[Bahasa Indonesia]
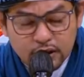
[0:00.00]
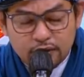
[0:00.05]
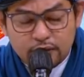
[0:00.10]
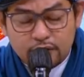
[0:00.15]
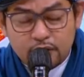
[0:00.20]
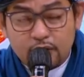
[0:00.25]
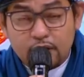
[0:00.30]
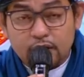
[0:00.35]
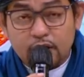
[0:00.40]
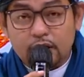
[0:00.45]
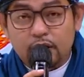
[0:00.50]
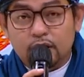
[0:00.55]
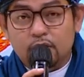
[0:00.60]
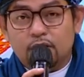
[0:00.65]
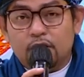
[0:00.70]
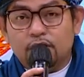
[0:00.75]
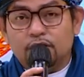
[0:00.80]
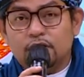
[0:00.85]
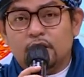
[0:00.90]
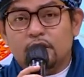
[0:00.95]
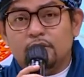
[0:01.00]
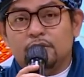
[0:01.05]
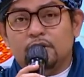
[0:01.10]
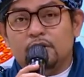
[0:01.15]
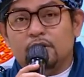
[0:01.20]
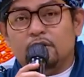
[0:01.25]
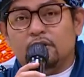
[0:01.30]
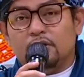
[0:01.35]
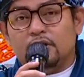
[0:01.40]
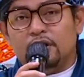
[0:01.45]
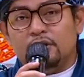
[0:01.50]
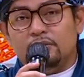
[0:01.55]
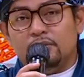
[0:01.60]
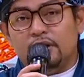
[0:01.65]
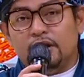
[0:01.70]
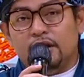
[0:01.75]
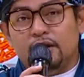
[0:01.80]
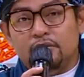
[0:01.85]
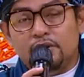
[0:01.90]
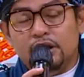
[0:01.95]
الطاهرين وأصحابه الجر
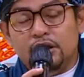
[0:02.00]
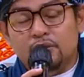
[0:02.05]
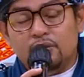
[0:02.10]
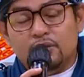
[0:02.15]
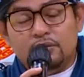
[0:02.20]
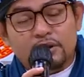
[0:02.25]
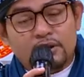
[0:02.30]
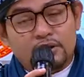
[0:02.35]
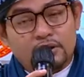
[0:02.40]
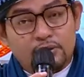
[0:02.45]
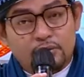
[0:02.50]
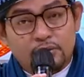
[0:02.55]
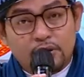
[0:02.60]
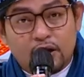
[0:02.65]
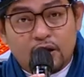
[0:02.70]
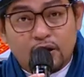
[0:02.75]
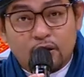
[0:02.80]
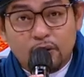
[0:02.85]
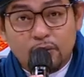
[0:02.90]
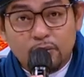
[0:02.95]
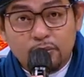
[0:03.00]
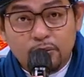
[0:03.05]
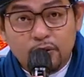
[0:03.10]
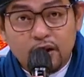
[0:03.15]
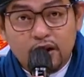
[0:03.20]
الميامين ومن تبعهم